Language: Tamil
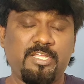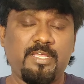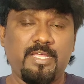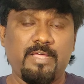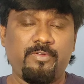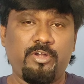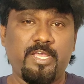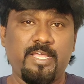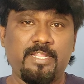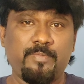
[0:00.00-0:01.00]
சிக்க
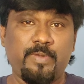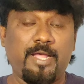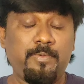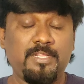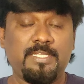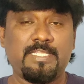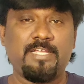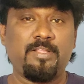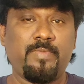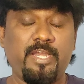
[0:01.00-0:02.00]
அவரோட அந்த ப்ராப்ளத்துக்கு
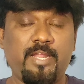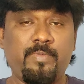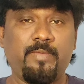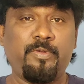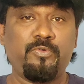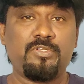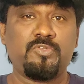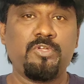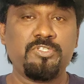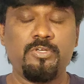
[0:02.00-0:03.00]
தகுந்த மாதிரி நம்ம எப்படி ஒரு
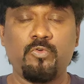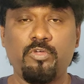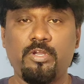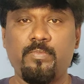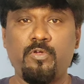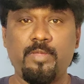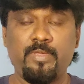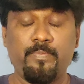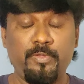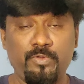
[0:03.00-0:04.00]
சொல்யூஷன் கொடுக்குறோமோ
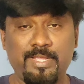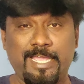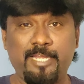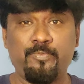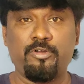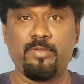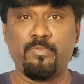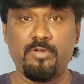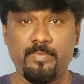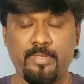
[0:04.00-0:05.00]
நம்ம எப்படி ஒரு கைட்
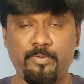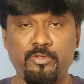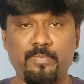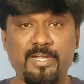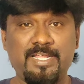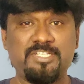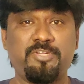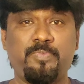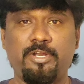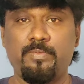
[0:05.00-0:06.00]
பண்றோமோ நம்ம எப்படி ஒரு
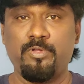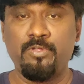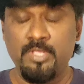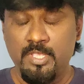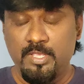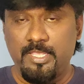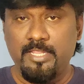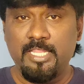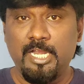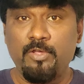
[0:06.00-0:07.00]
மென்டார்ஷிப் பண்றோமோ
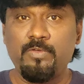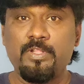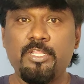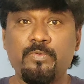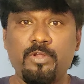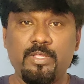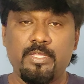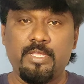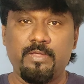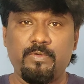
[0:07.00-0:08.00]
எந்த அளவுக்கு வந்து ஒரு
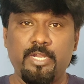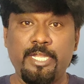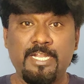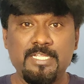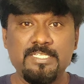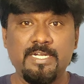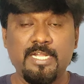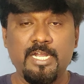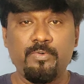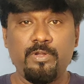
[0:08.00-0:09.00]
ஒரு
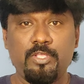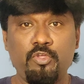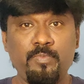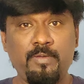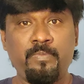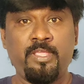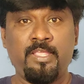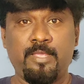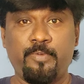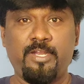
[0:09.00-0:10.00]
இன்டெலிஜென்ட்டான ஒரு ஹியூமன்
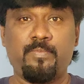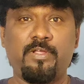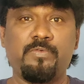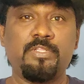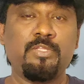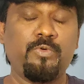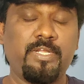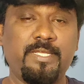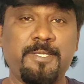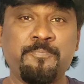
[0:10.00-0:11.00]
பீயிங் எப்படி நமக்கு வந்து
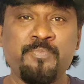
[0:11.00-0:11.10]
ஒரு